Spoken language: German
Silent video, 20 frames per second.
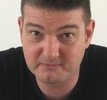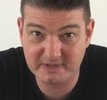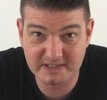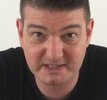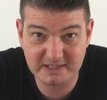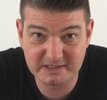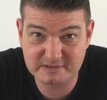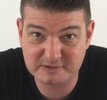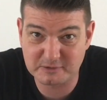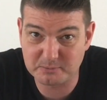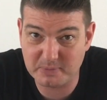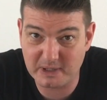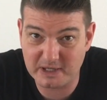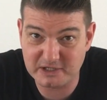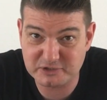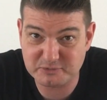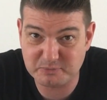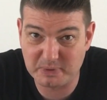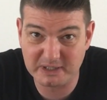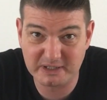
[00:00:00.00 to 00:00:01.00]
Wenn ich zum
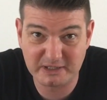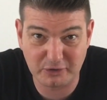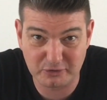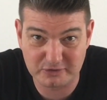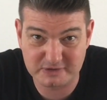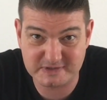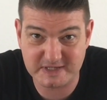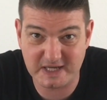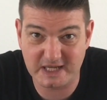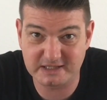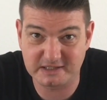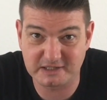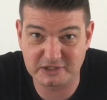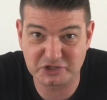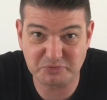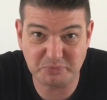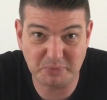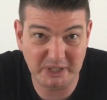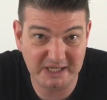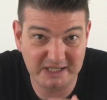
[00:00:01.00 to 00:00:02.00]
Beispiel Konzerte
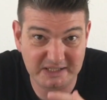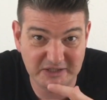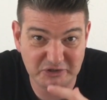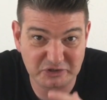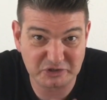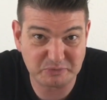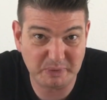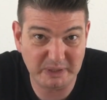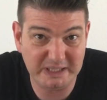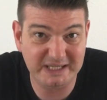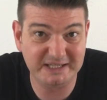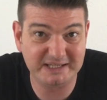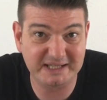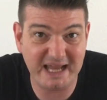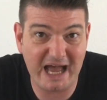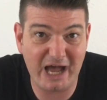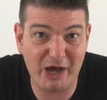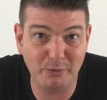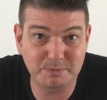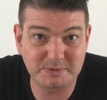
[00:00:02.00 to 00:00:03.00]
spiele, dann spiele ich
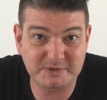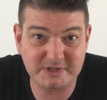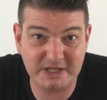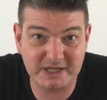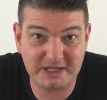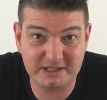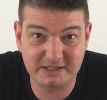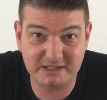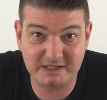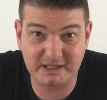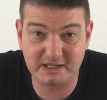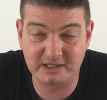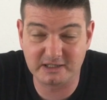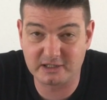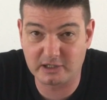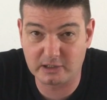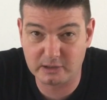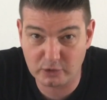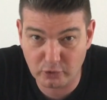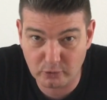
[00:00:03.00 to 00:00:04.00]
die hauptsächlich in
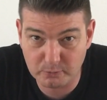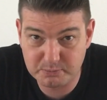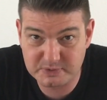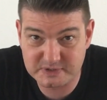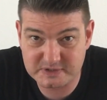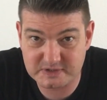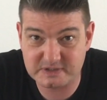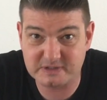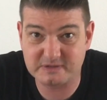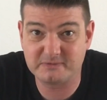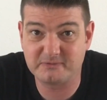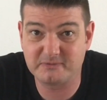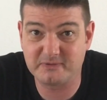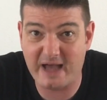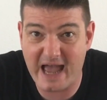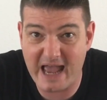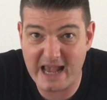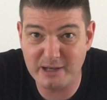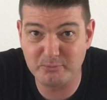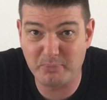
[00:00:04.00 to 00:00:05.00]
Clubs,
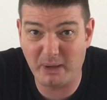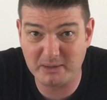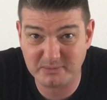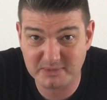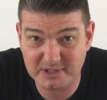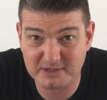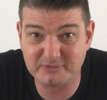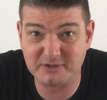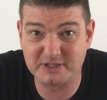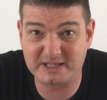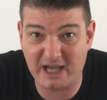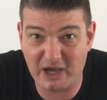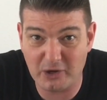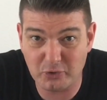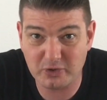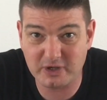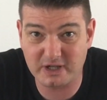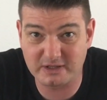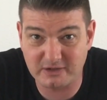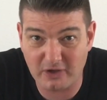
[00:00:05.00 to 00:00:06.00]
weil bei mir wird
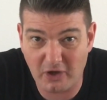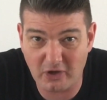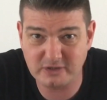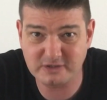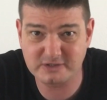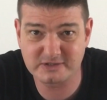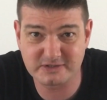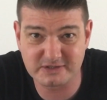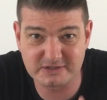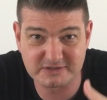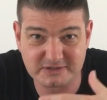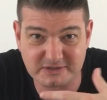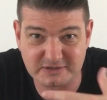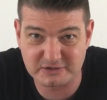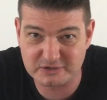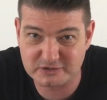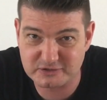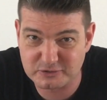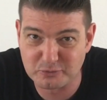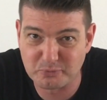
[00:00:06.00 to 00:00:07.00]
auch getanzt. Das ist
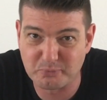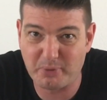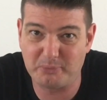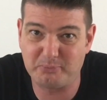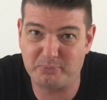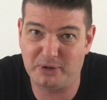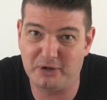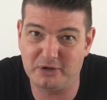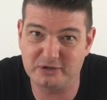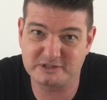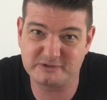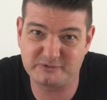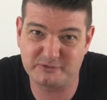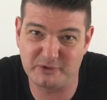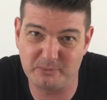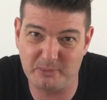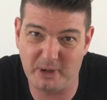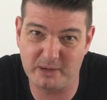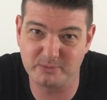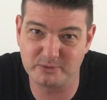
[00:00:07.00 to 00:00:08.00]
ein super Platz
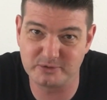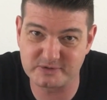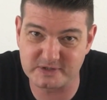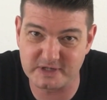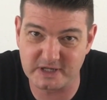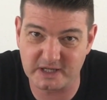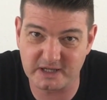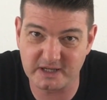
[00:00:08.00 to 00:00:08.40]
für meine Musik.